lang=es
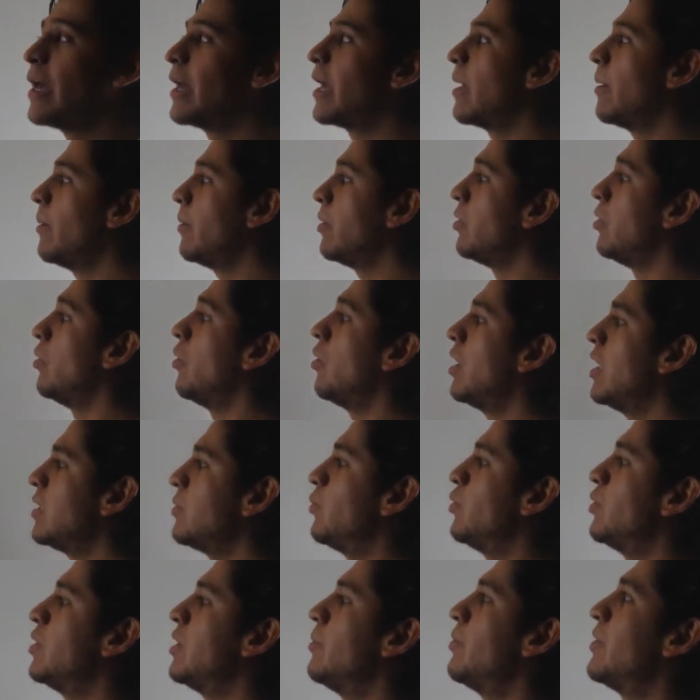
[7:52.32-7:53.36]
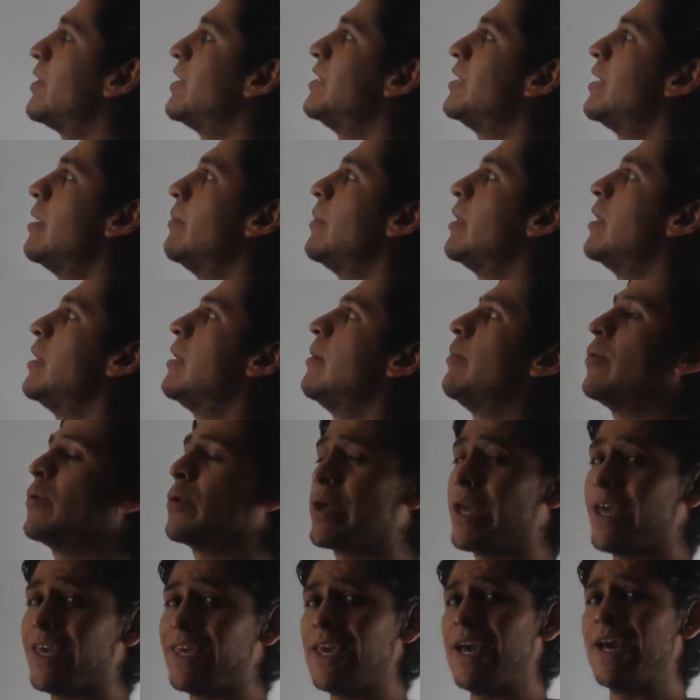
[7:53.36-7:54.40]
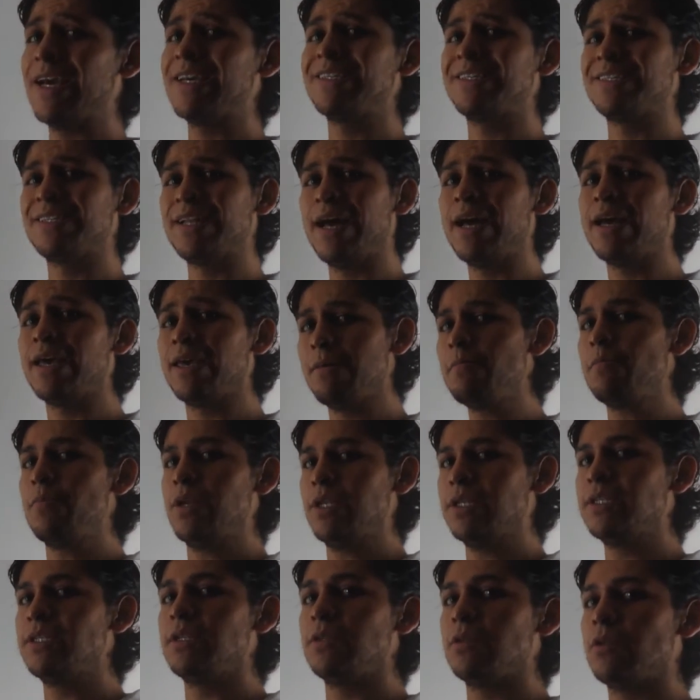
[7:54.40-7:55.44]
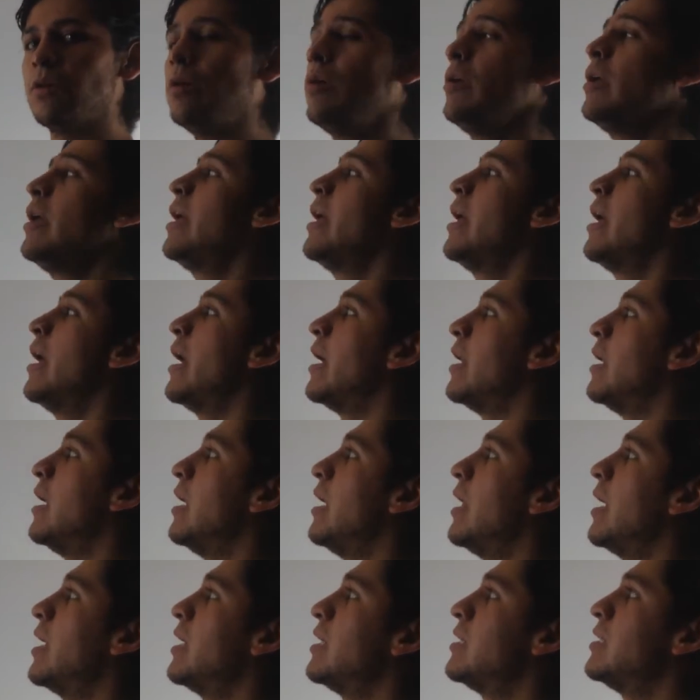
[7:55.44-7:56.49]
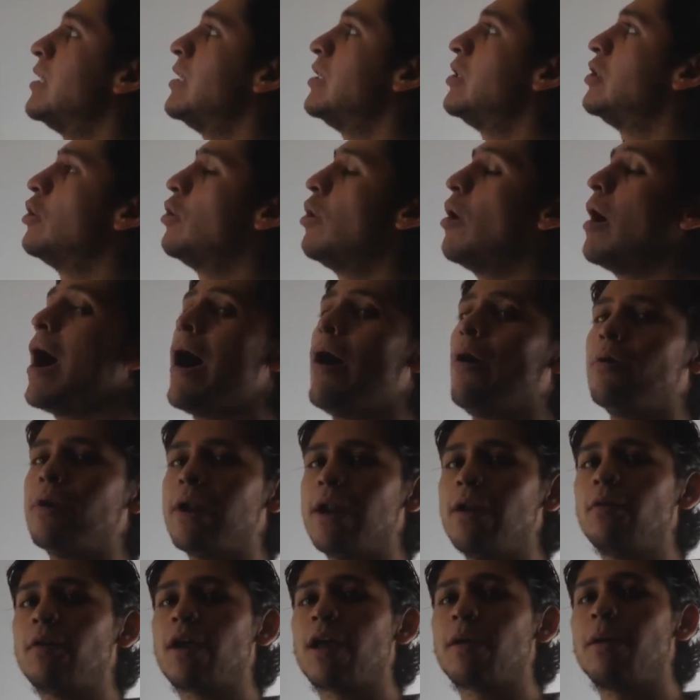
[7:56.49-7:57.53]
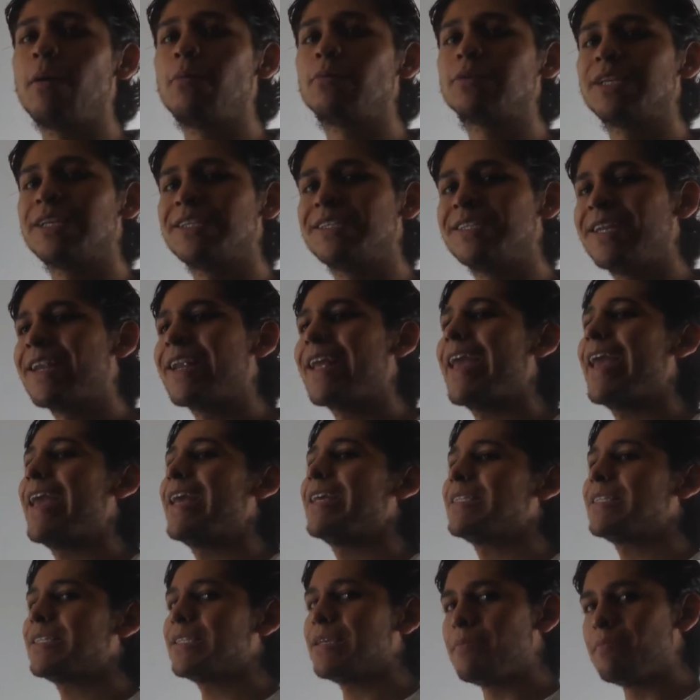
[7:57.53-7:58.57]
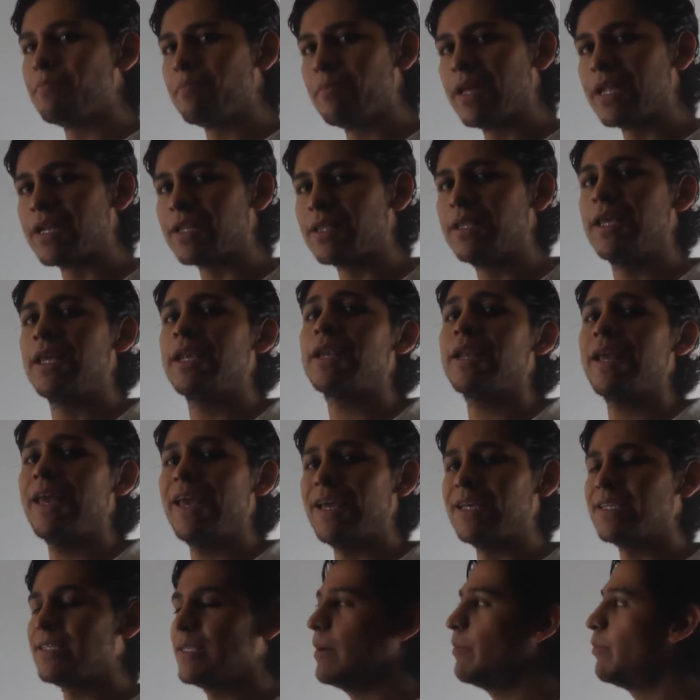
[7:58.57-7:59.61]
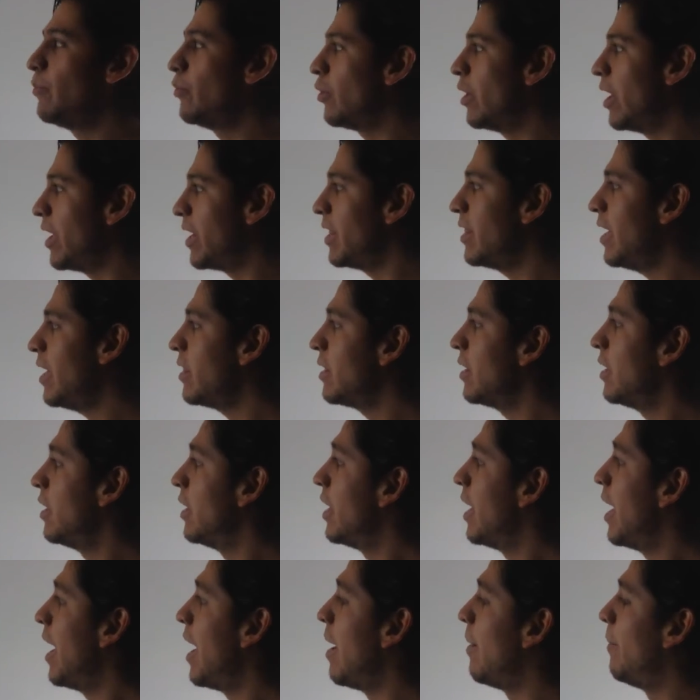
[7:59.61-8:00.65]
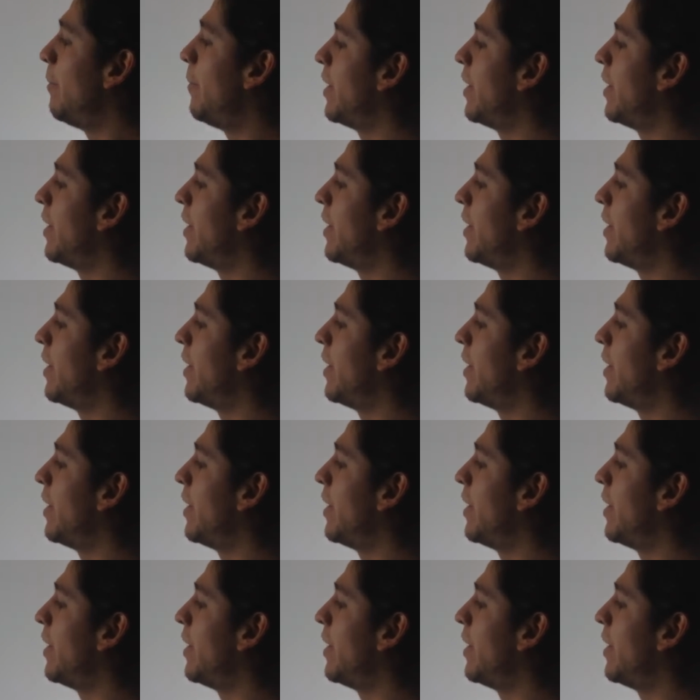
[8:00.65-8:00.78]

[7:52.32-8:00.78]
que no las puse precisamente porque ya está implícito en el ejercicio, ahora lo que vamos a hacer es invertir esa polaridad a